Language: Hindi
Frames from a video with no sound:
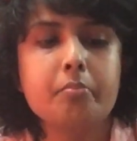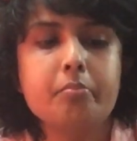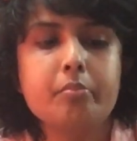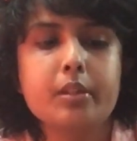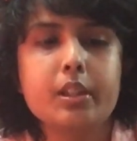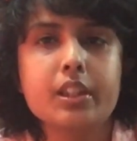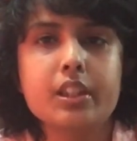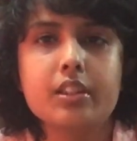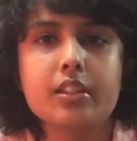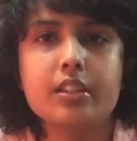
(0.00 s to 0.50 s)

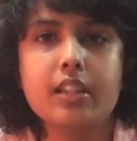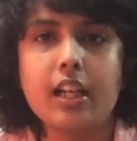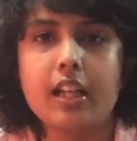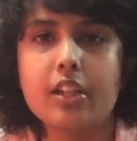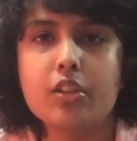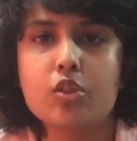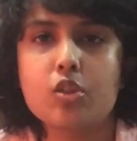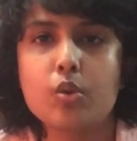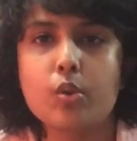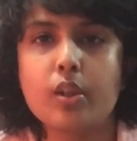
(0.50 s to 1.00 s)
बट
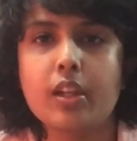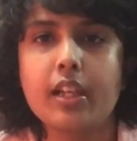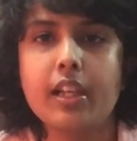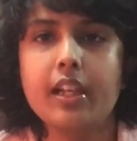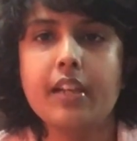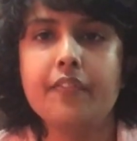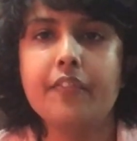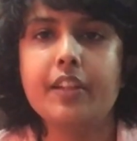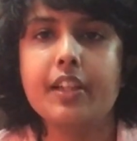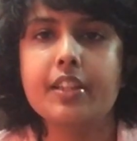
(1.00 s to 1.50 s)
दैट्स
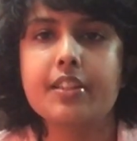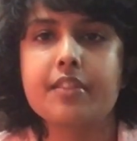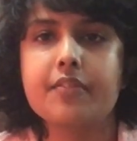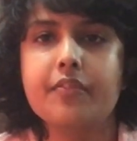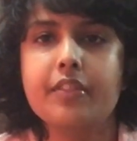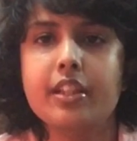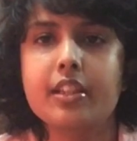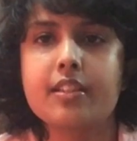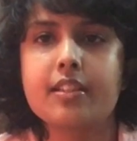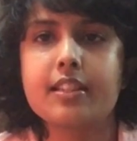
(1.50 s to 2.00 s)
ओके वी
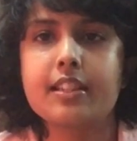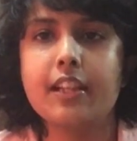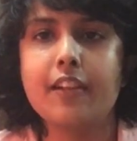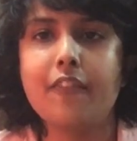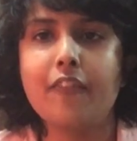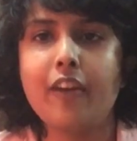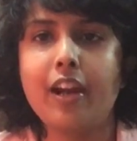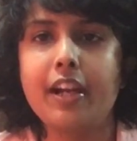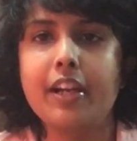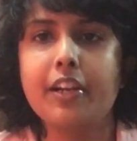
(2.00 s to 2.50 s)
विल स्टिल
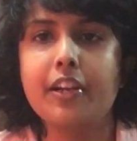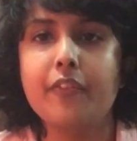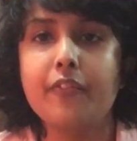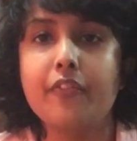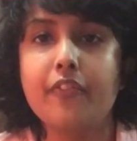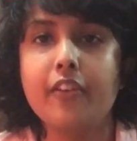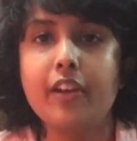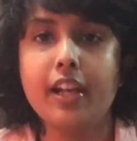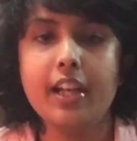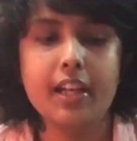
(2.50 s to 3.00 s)
फाइंड अ
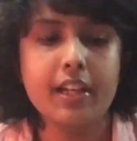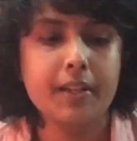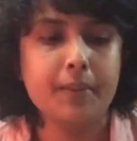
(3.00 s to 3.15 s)
वे